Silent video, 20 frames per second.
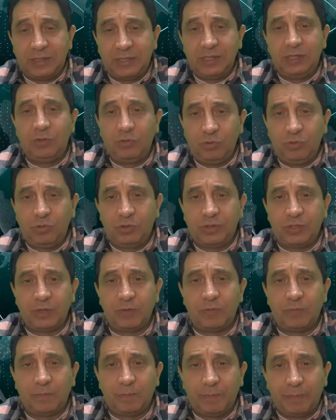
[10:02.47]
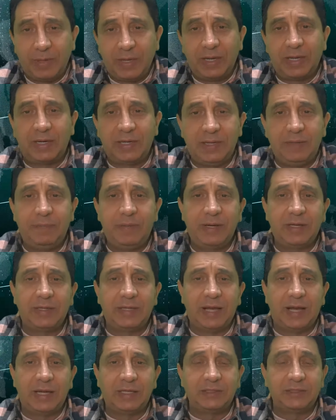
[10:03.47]
que lutam pela
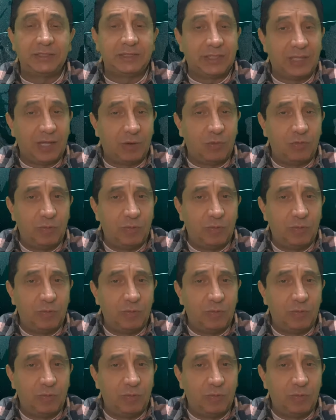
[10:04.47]
liberdade da